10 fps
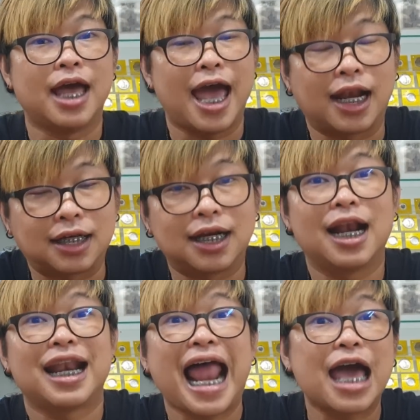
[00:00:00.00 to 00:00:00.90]
แอด
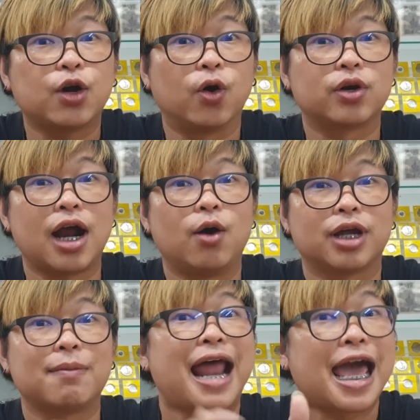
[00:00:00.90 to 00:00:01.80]
ไลน์ของเรา
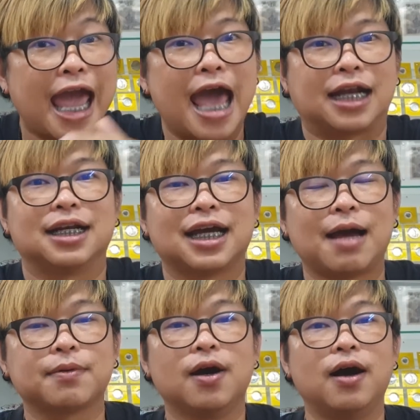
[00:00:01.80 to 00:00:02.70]
นะครับไลน์แอดนะค
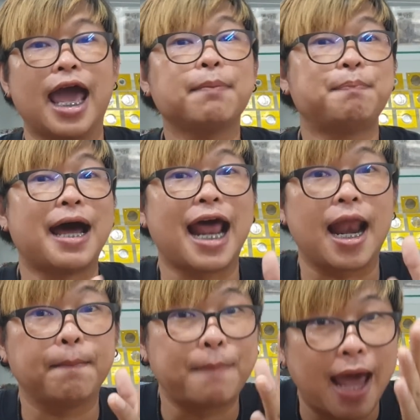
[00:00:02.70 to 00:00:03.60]
รับก็แอดปานั
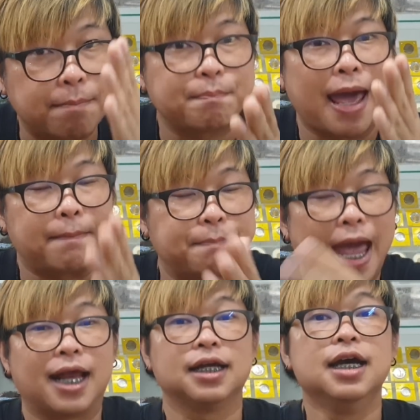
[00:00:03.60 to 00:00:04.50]
นท์แปดแปดแป
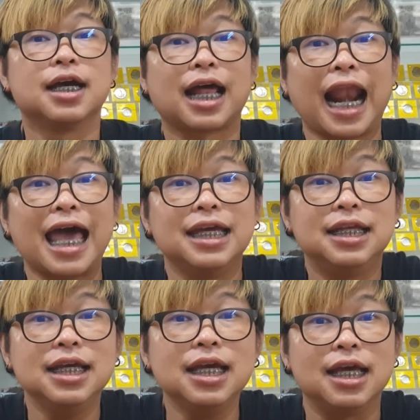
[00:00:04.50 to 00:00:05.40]
ดใคร
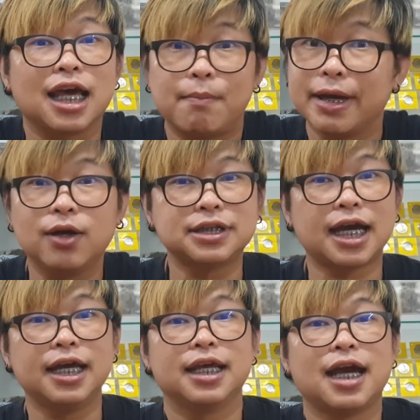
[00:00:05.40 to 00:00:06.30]
ที่นะครับไม่เข้าใจ
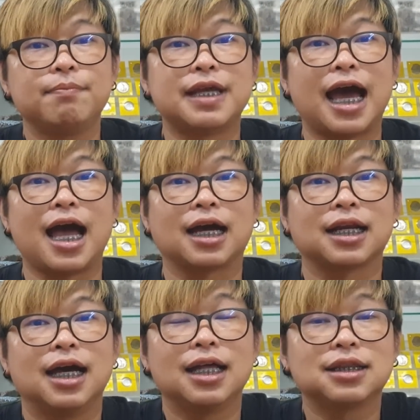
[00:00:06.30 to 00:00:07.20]
นะครับอยาก
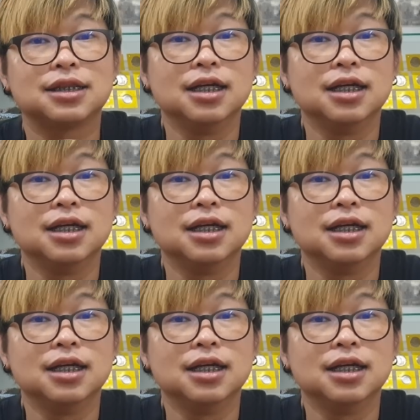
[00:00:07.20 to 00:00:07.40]
นะ